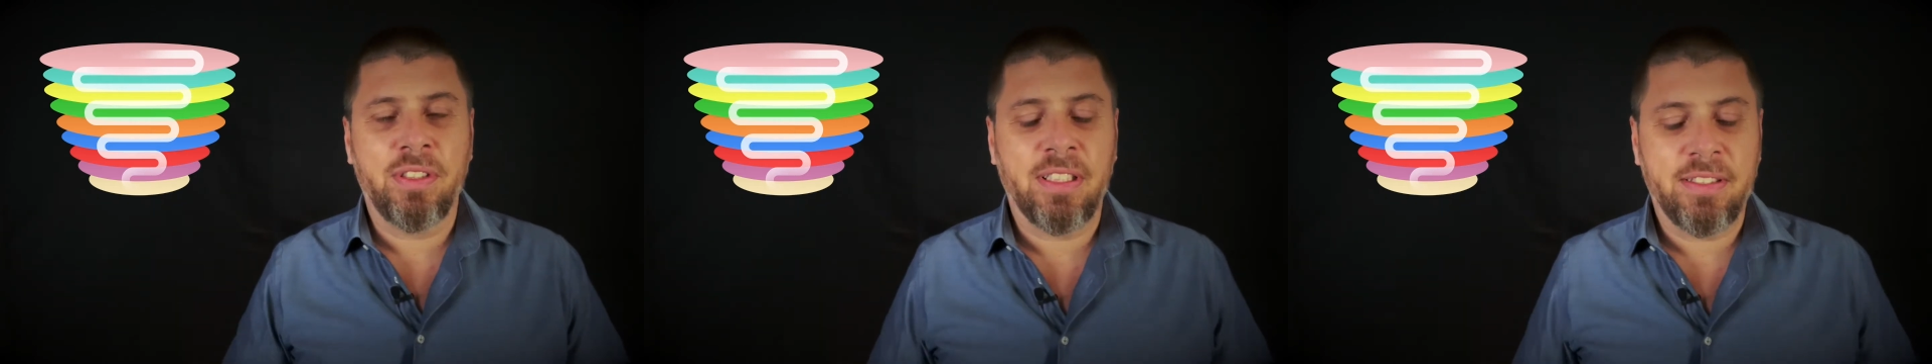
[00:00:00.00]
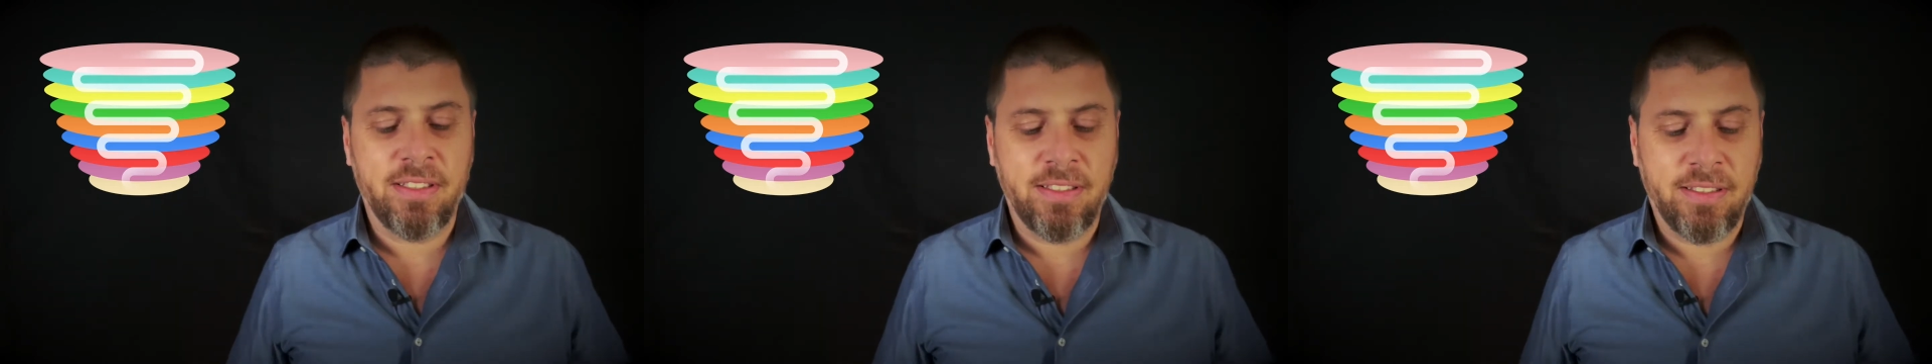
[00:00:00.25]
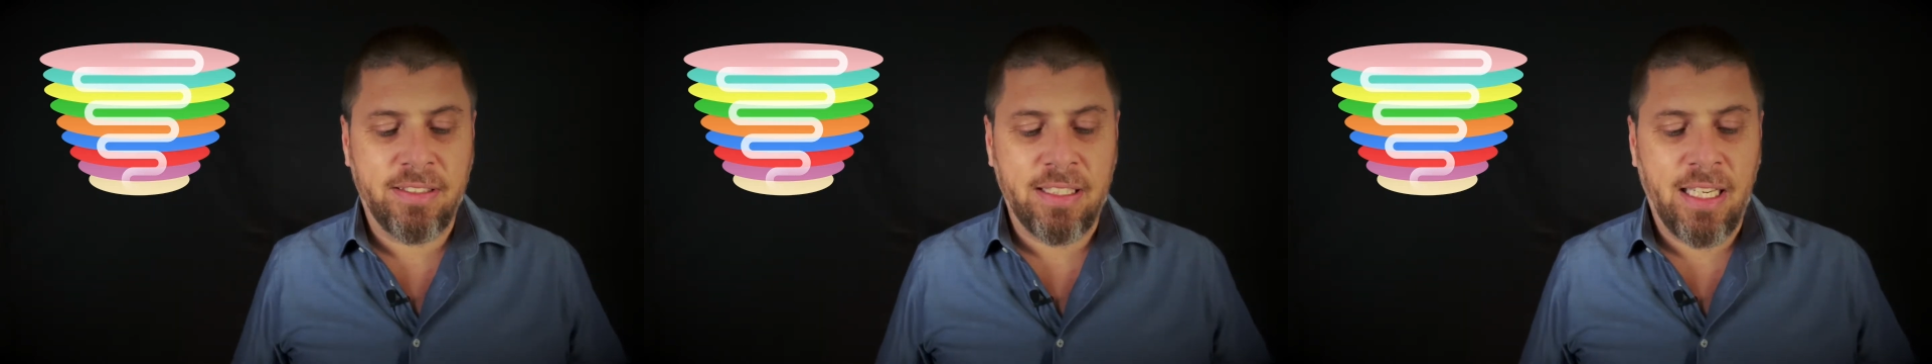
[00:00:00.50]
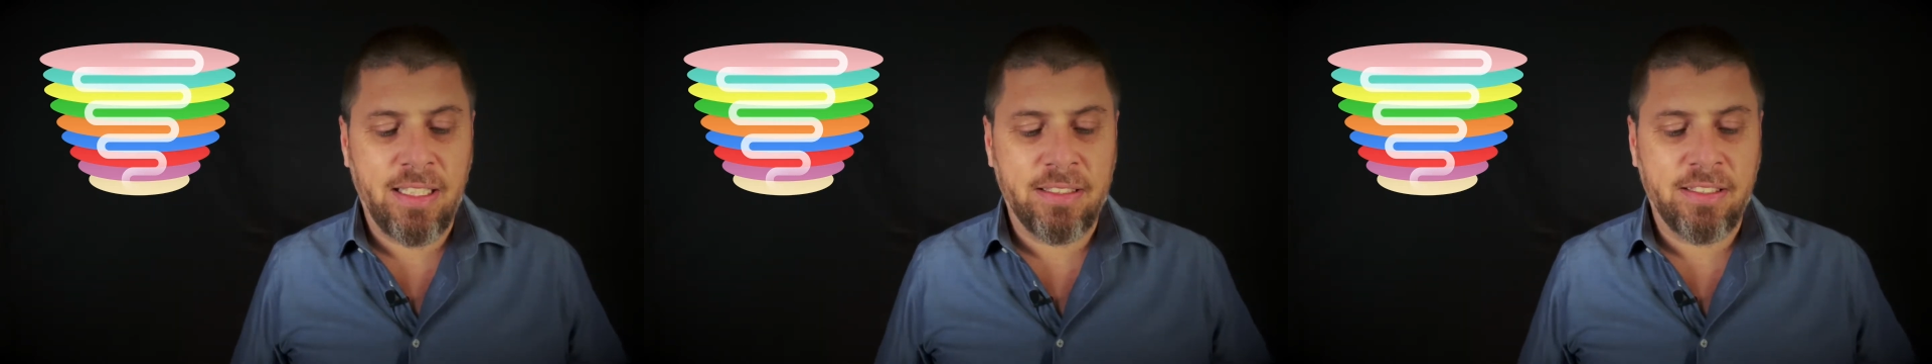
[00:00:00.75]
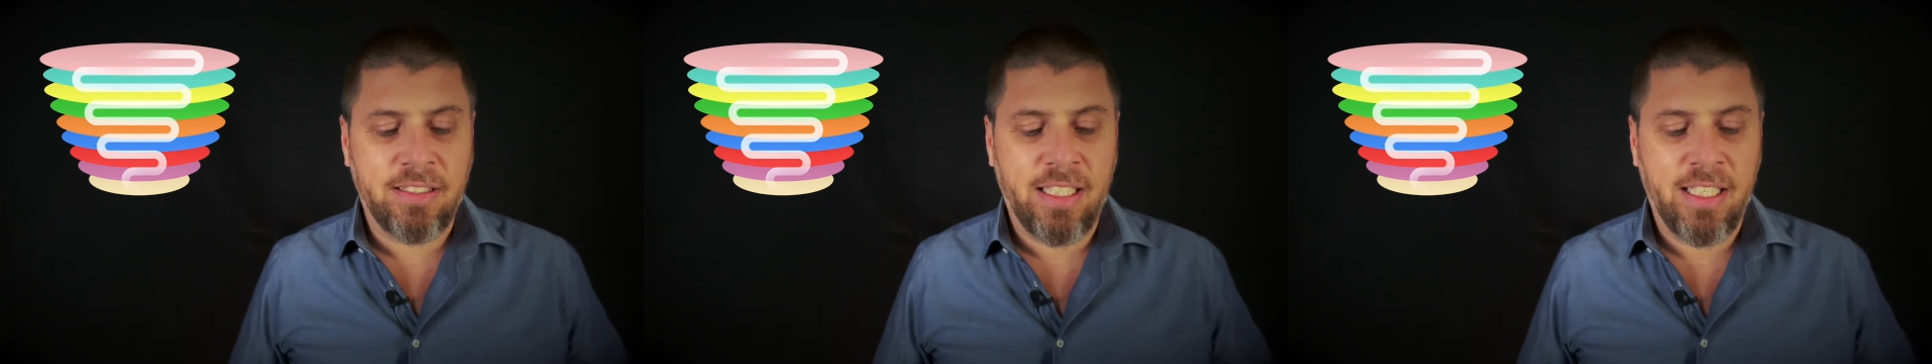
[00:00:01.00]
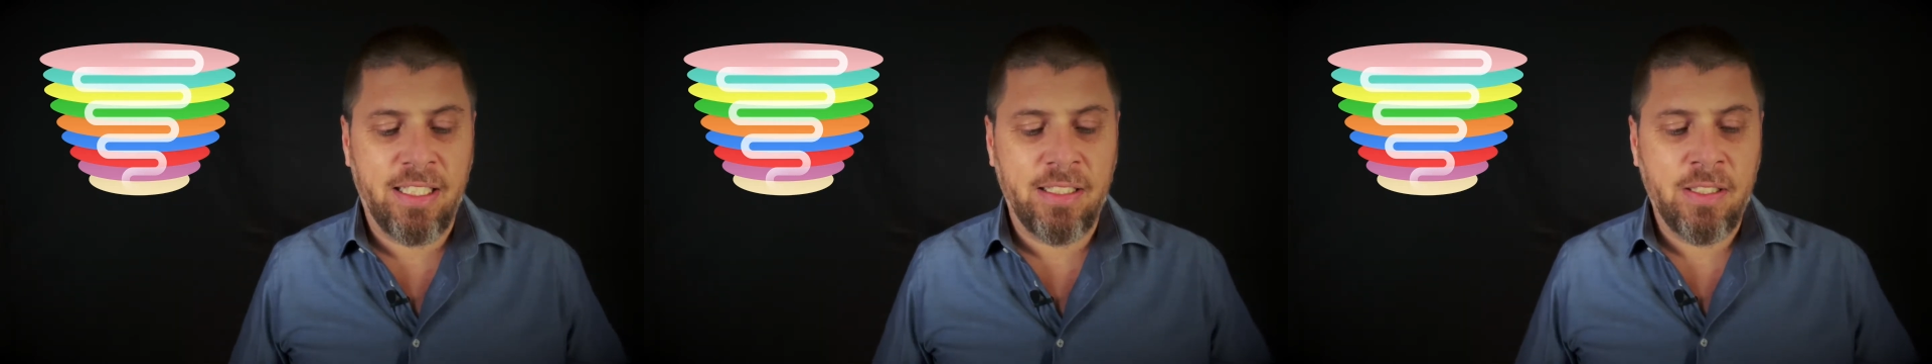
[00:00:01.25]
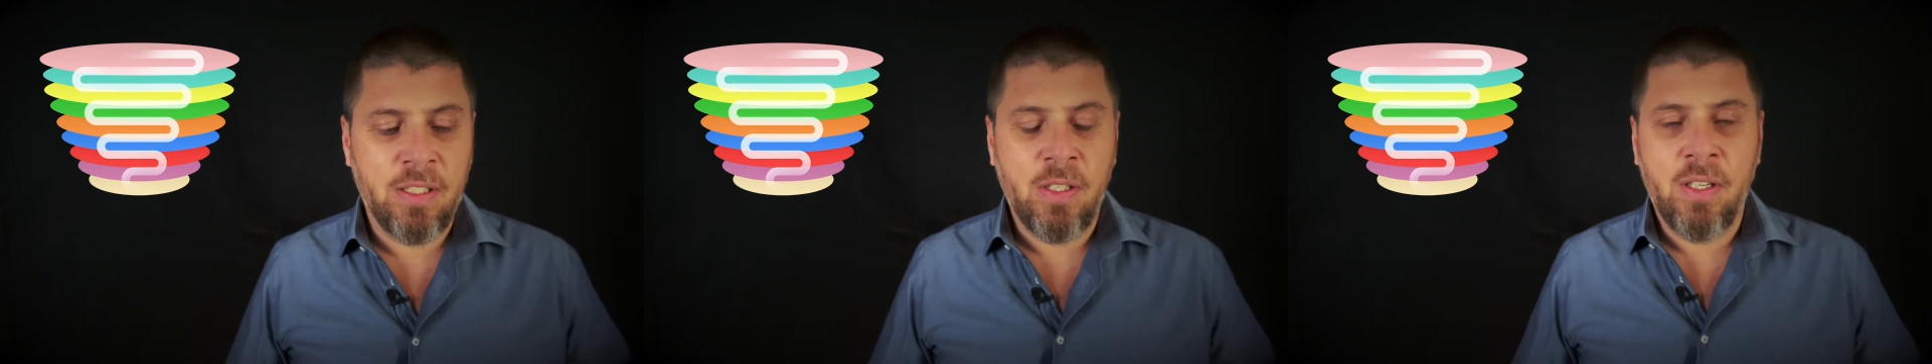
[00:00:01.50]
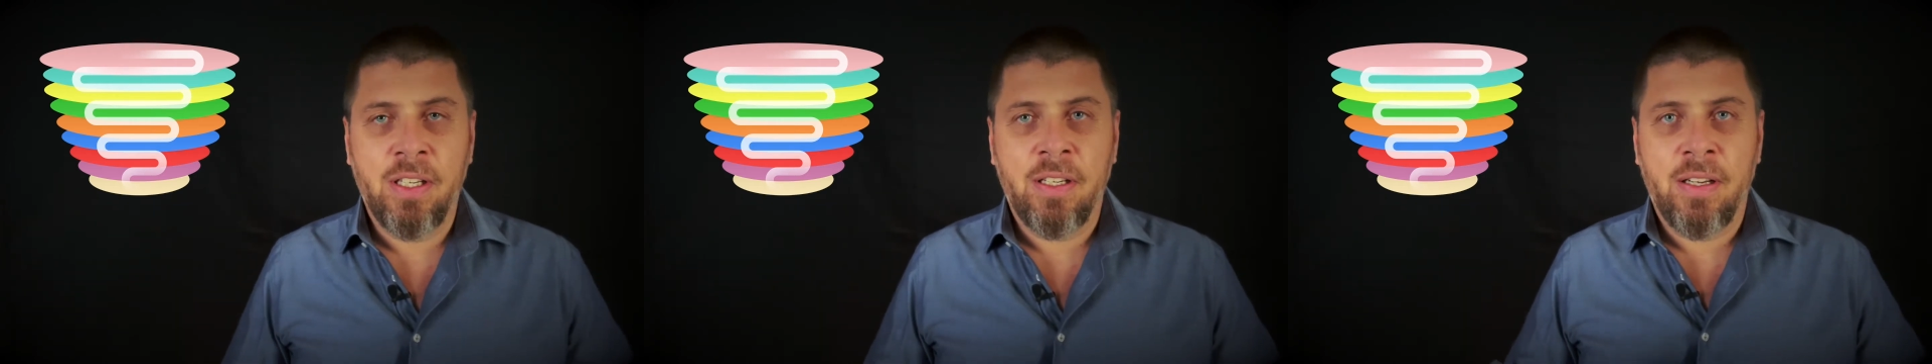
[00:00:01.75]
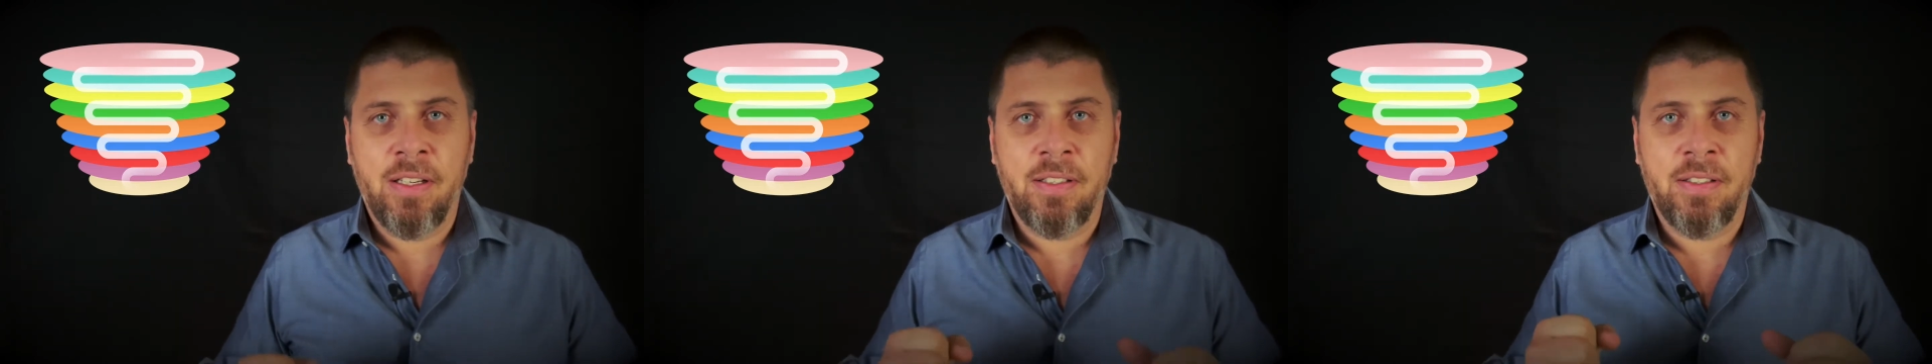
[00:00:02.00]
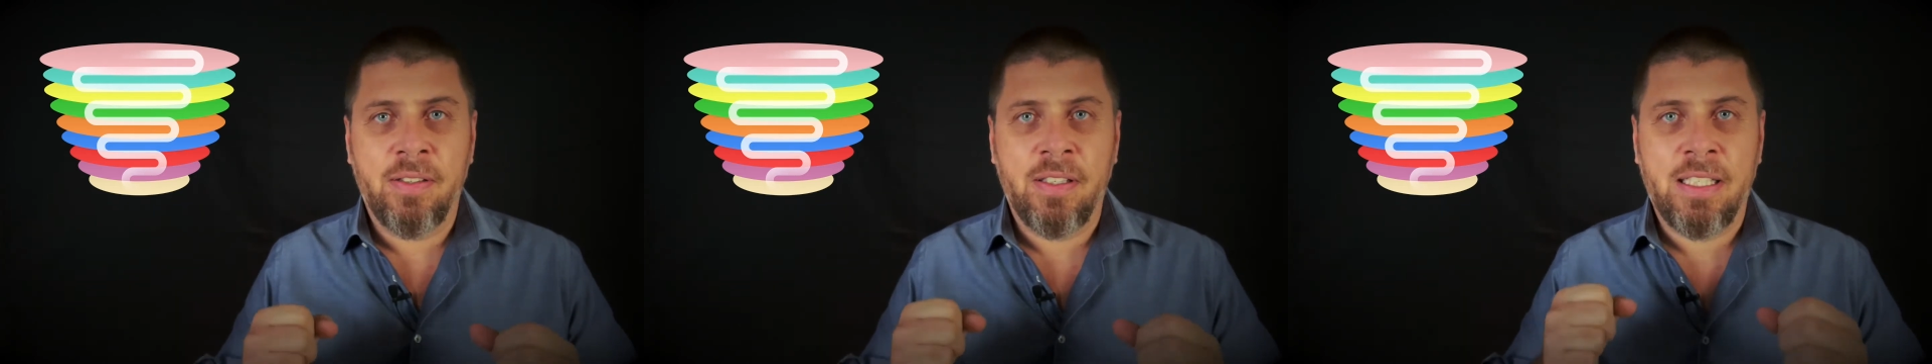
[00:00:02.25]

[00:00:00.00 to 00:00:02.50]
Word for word: Das ist ein sehr äh,